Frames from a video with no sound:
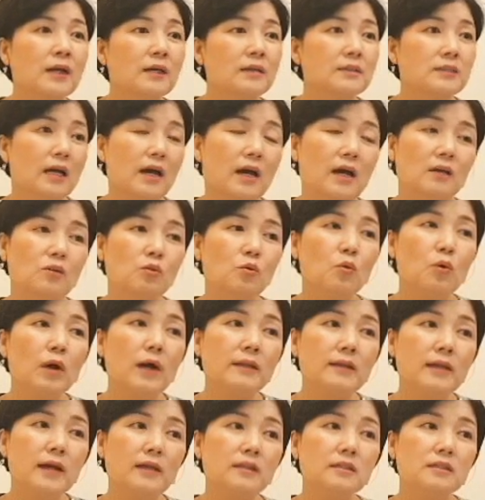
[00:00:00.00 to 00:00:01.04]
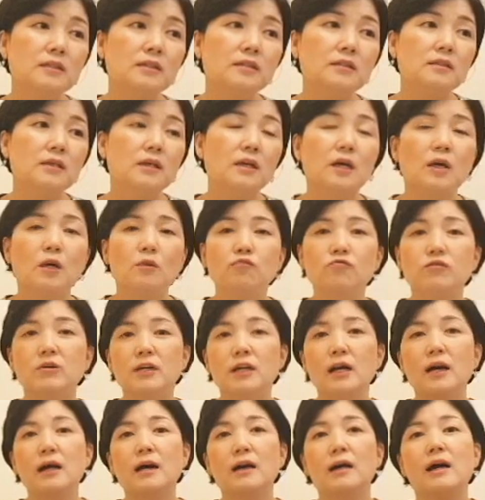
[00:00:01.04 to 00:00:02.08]
자, 또 하나는
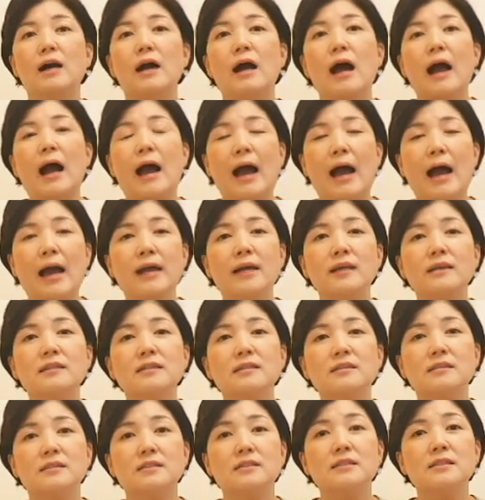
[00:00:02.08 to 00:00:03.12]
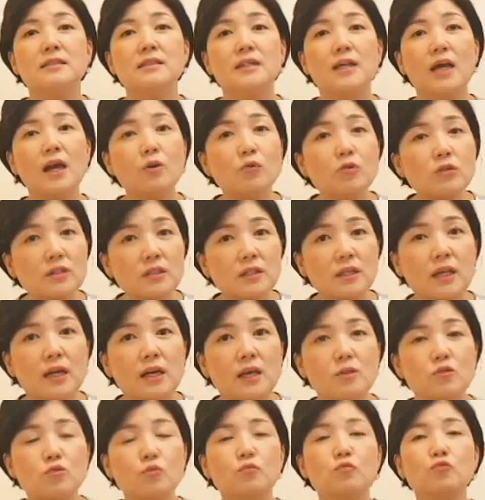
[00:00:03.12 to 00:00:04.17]
우리가 아이를 늘 깨울 때
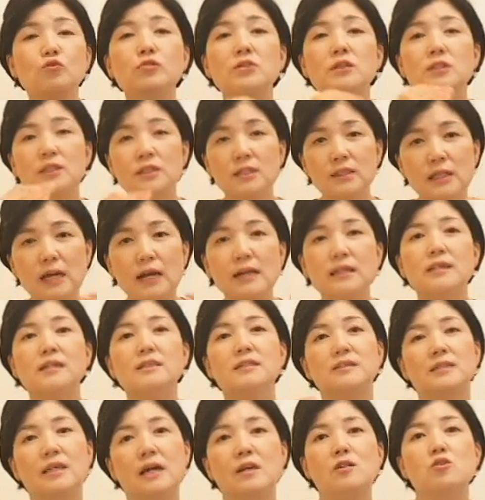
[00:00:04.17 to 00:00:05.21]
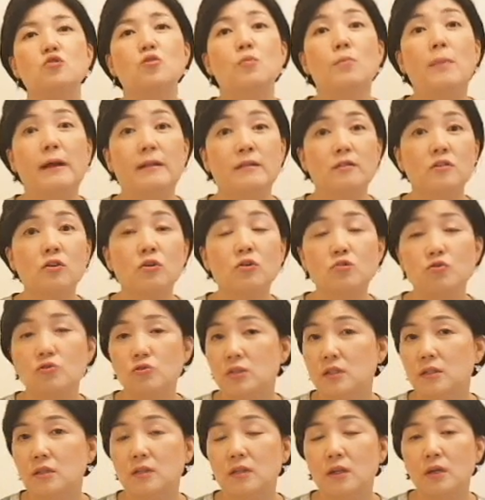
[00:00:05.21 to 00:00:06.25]
좀 루틴한 일상을 좀 만들어
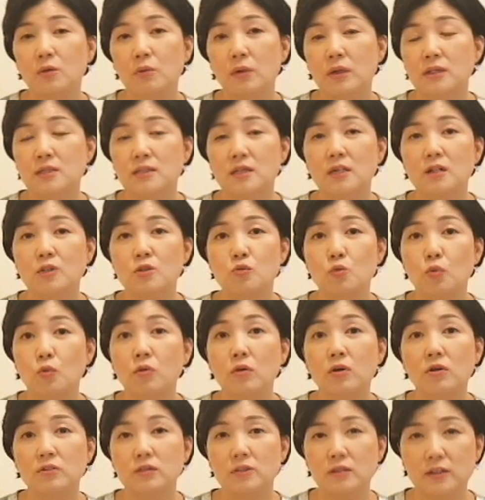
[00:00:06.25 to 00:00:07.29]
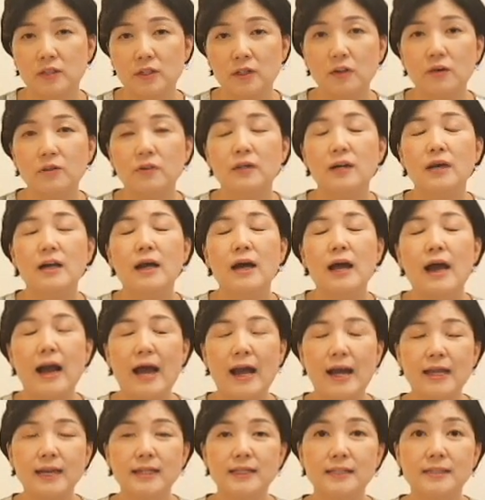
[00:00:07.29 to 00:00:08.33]
주시는 게 굉장히 좋거든요.
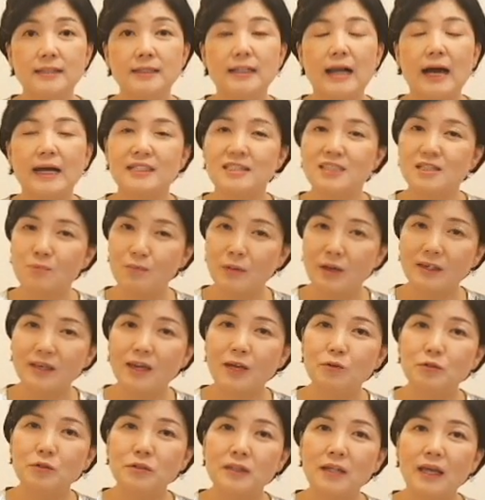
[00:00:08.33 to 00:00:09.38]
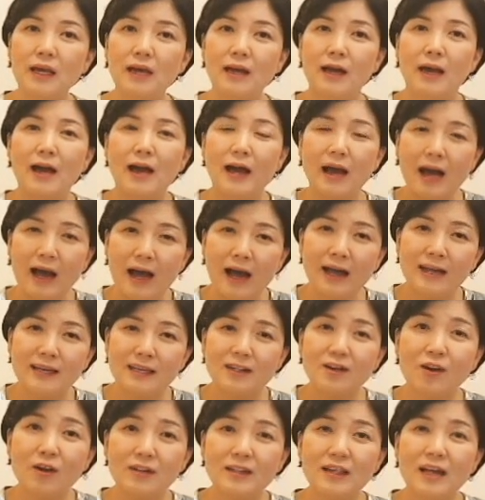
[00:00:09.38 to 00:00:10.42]
아이를 아침에 깨울 때, 아,
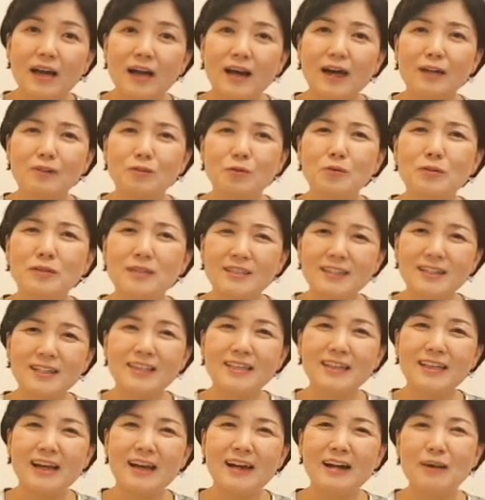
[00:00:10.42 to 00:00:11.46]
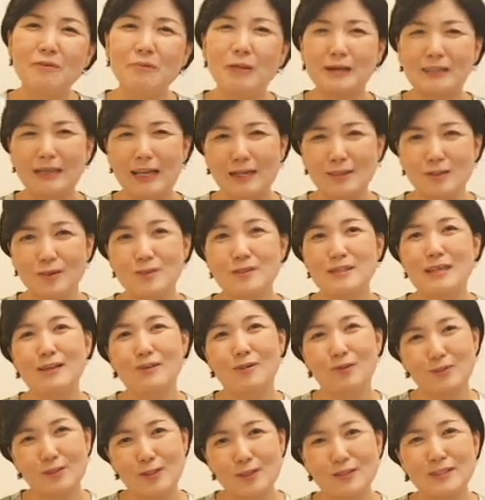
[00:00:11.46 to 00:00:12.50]
일어나. 또 특히나 막 다섯 살
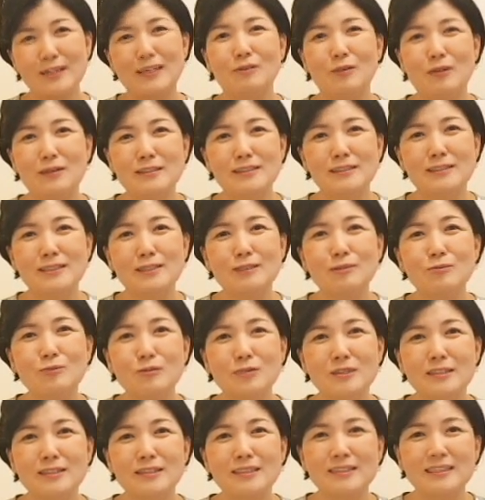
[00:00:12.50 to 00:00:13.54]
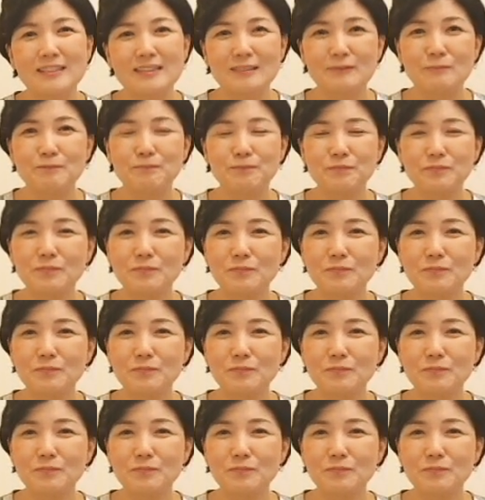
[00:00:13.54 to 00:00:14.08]
여섯 살 되는 친구들,